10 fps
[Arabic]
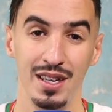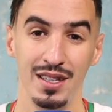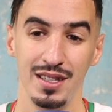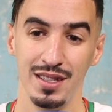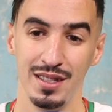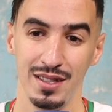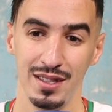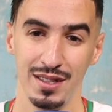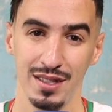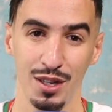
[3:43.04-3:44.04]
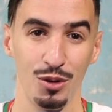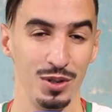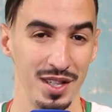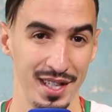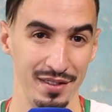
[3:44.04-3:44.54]
آه، كيقول
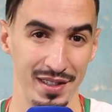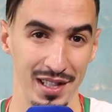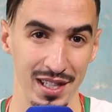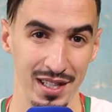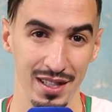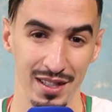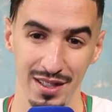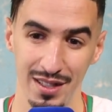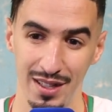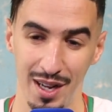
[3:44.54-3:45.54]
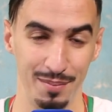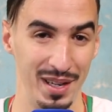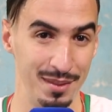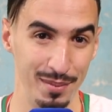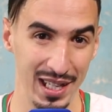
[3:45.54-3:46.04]
لها صيفط لي
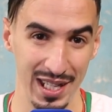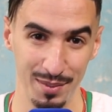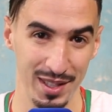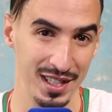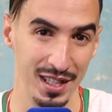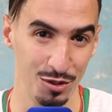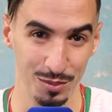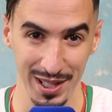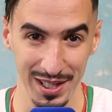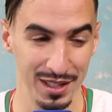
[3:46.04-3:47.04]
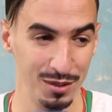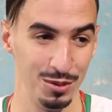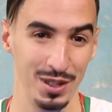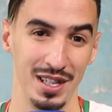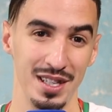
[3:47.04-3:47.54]
4 آه، ملايين من هنا يومين
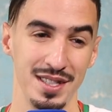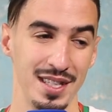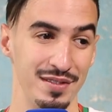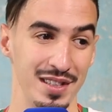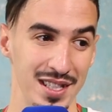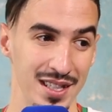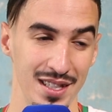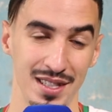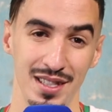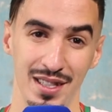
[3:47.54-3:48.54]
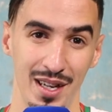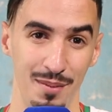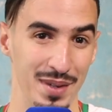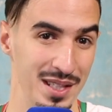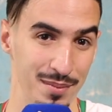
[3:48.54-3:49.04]
ولا صيفط لي
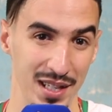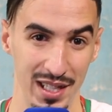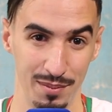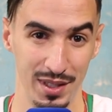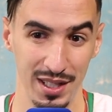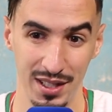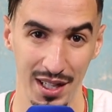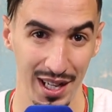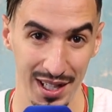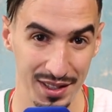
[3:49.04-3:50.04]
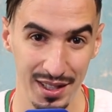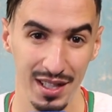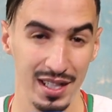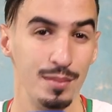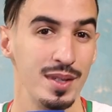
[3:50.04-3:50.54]
4 آه، ملايين من هنا
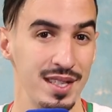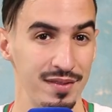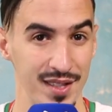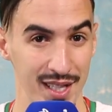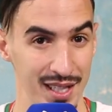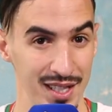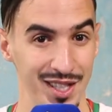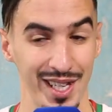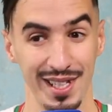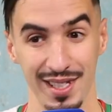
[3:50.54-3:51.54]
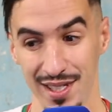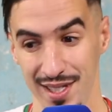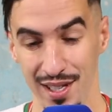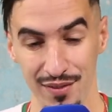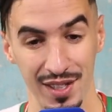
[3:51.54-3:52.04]
الغدا الا ما صيفطتيها شي غادي
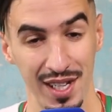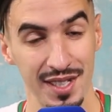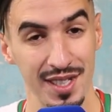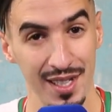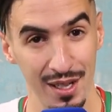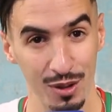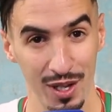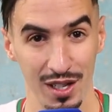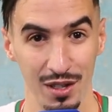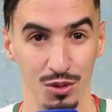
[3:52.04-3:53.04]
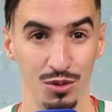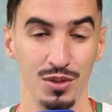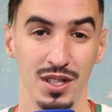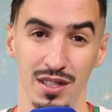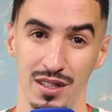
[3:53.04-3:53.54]
نصيفط هاد التصاور هادو
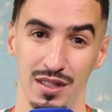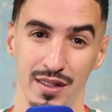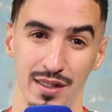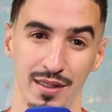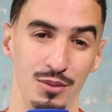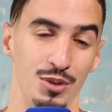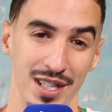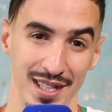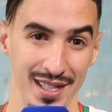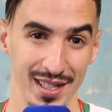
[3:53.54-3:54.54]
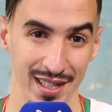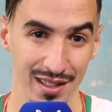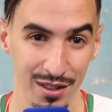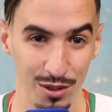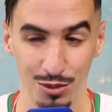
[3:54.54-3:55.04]
الوالده
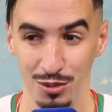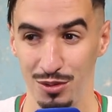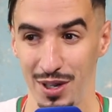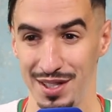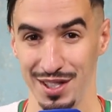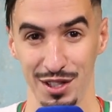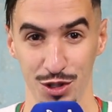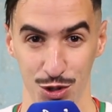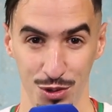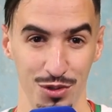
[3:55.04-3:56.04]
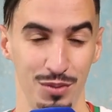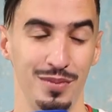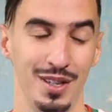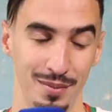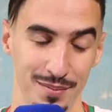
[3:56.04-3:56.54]
ديالك وغادي نشروهم
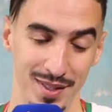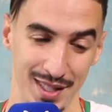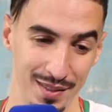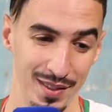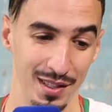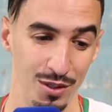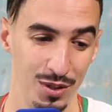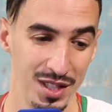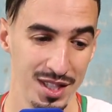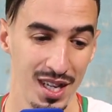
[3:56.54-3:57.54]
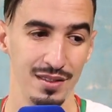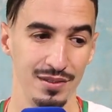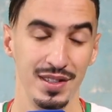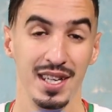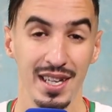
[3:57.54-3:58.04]
المهم بزاف ديال الحوايج
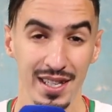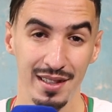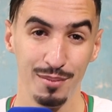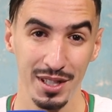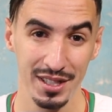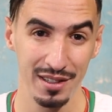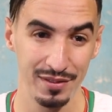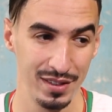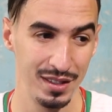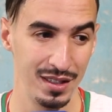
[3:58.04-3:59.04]
في نهايه المطاف